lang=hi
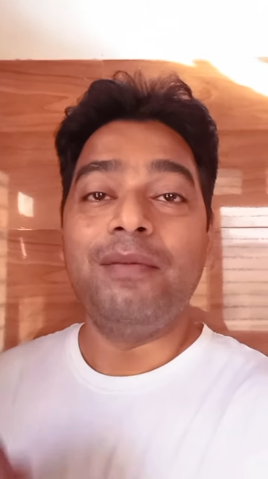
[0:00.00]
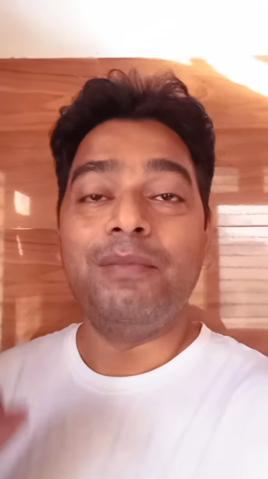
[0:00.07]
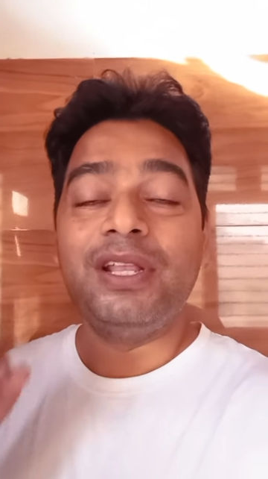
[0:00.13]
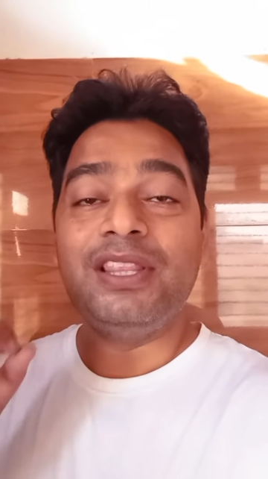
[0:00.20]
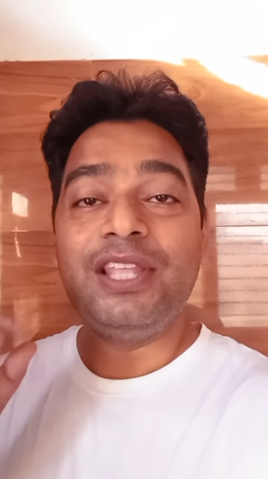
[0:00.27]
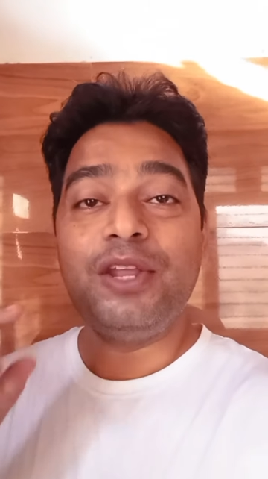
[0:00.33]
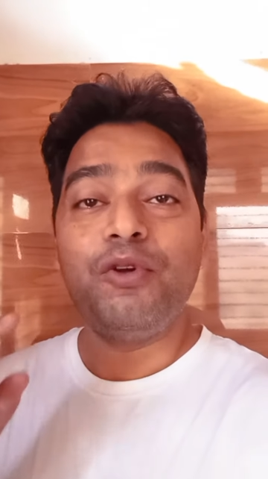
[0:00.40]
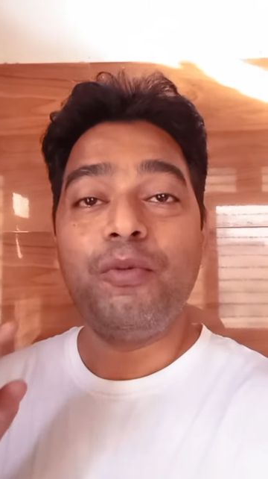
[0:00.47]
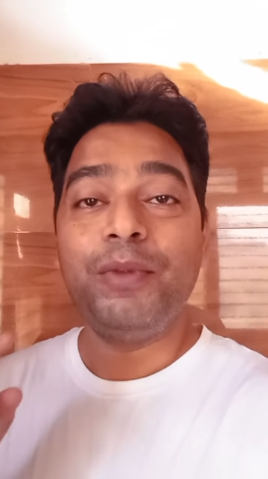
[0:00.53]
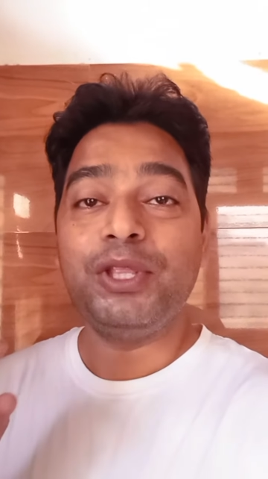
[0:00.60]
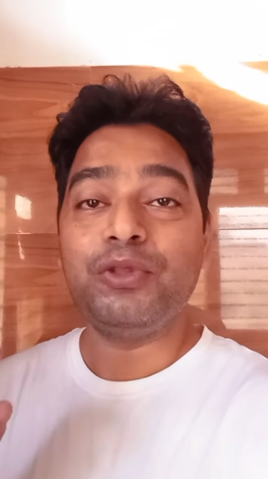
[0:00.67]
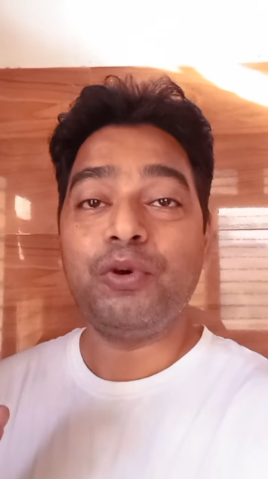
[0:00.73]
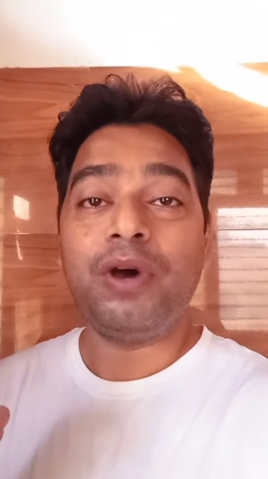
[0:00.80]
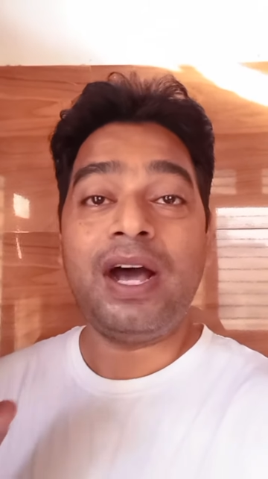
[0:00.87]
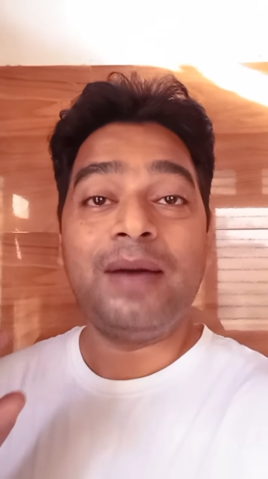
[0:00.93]
मंदिरों में
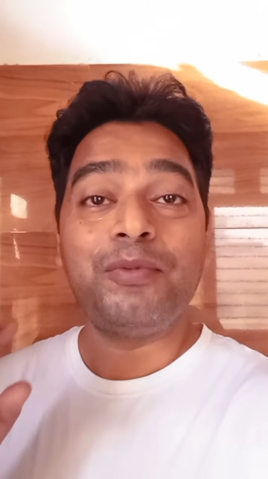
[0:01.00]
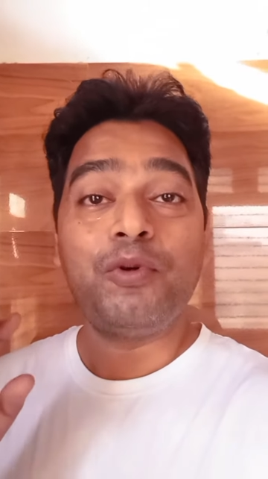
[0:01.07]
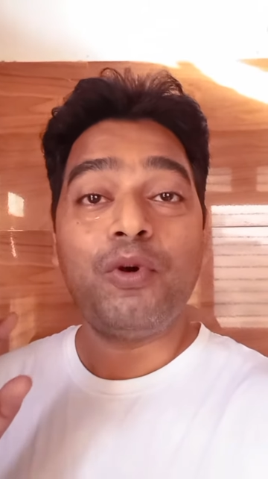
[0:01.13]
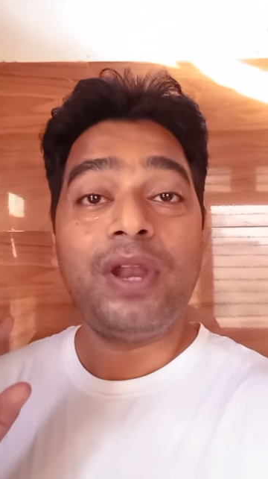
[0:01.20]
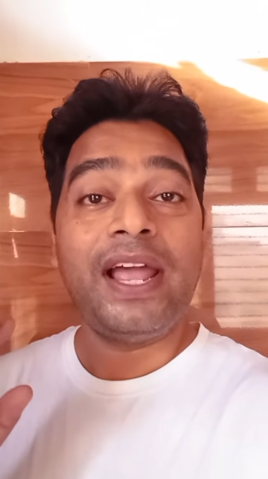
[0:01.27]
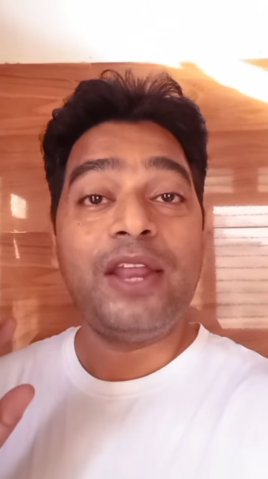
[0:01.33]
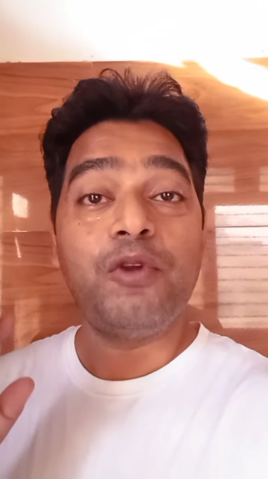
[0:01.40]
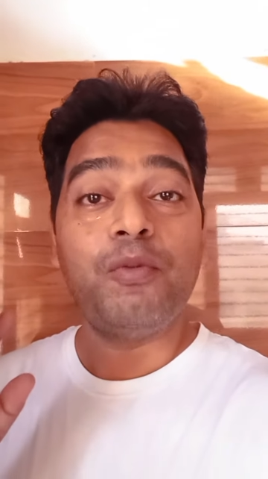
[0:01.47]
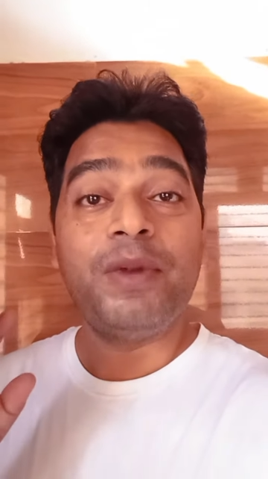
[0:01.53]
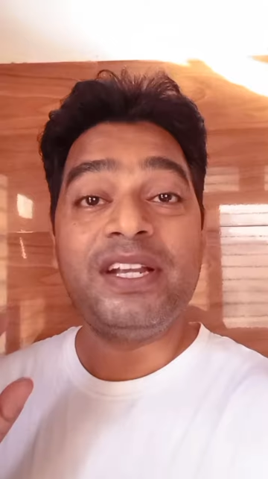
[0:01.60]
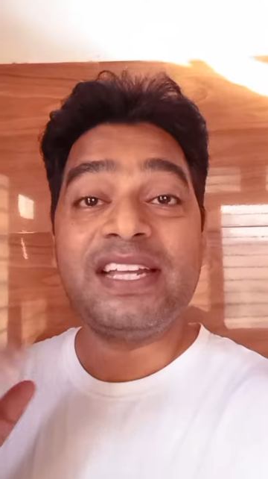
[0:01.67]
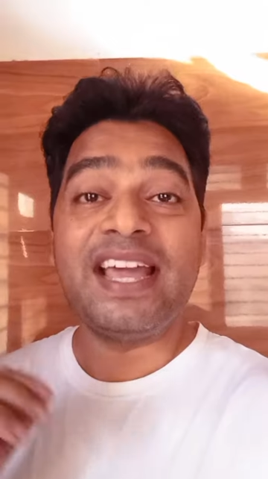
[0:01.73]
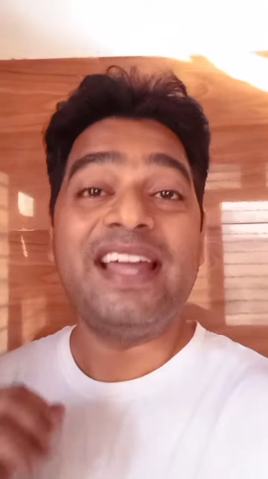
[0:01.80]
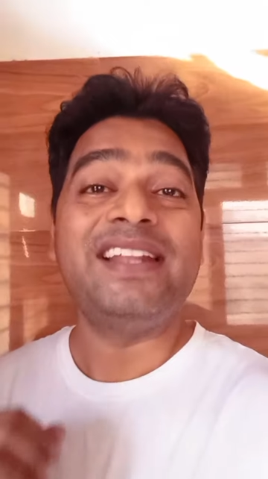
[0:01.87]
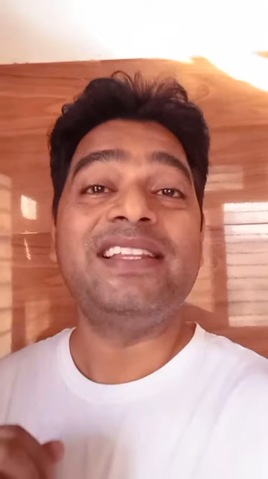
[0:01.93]
तो आपको लाइनों में
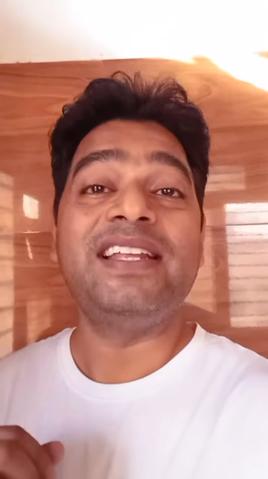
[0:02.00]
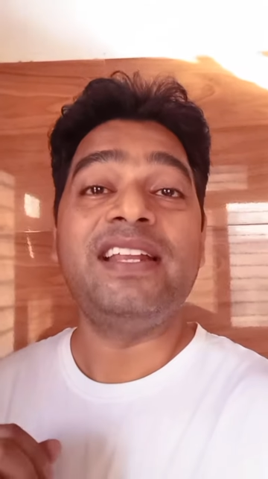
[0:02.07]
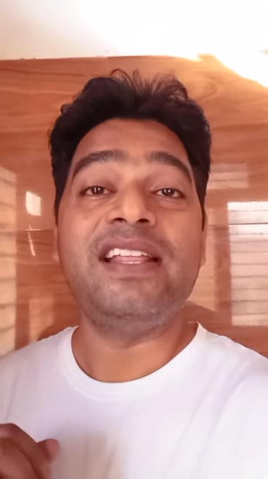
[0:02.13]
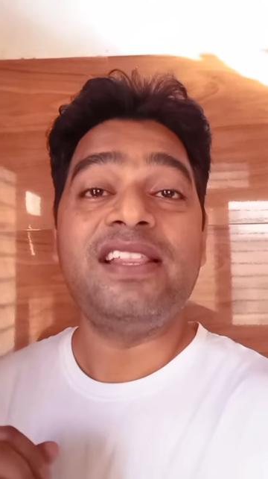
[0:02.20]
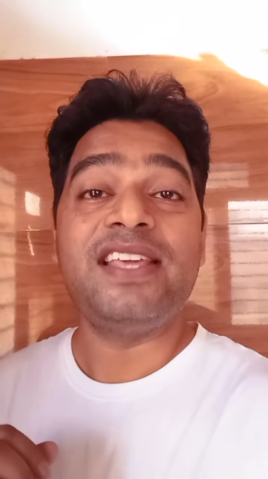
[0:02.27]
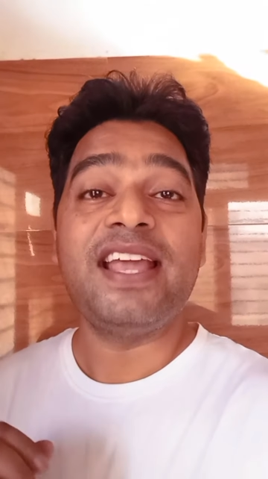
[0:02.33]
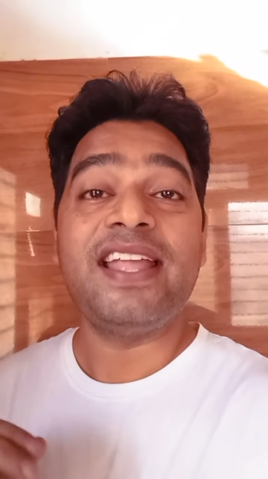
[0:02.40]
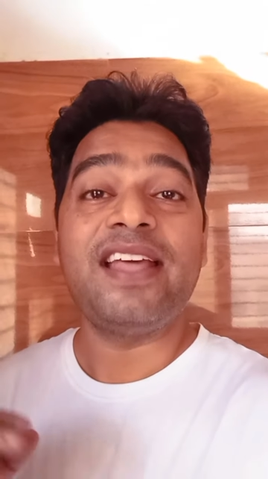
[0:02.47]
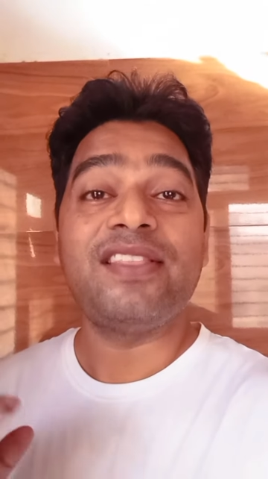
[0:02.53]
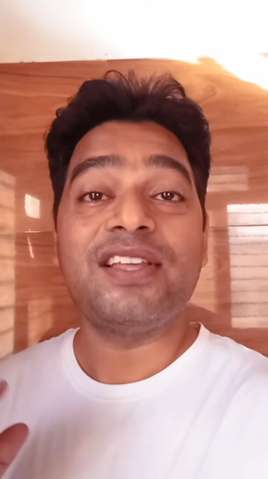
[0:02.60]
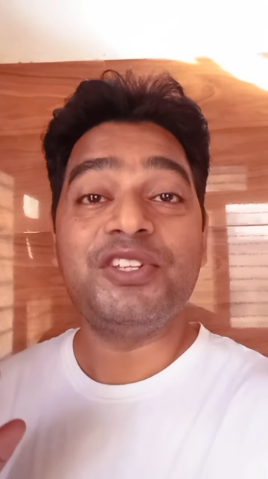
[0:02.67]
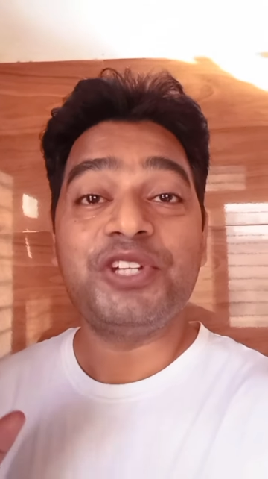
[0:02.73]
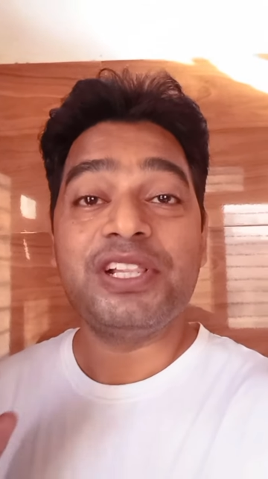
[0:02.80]
ठहरने नहीं दिया जाता